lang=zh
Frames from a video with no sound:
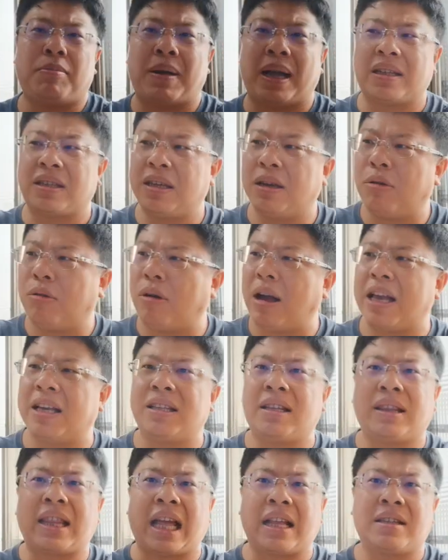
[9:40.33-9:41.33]
把这些坏
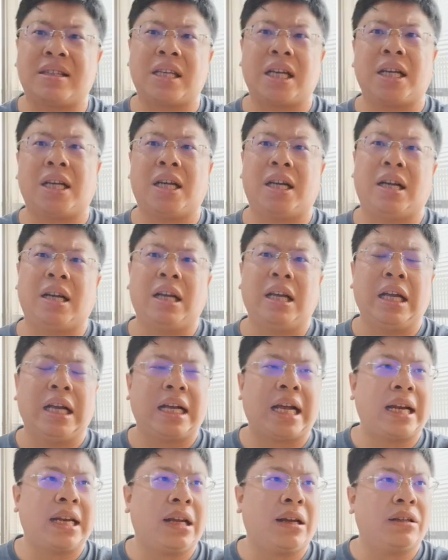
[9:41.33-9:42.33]
蛋政客
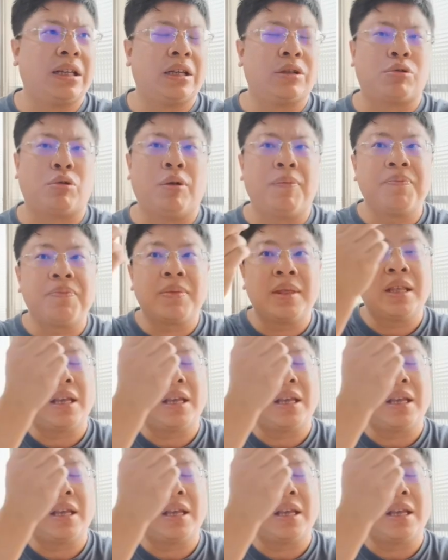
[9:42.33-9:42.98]
干掉再说。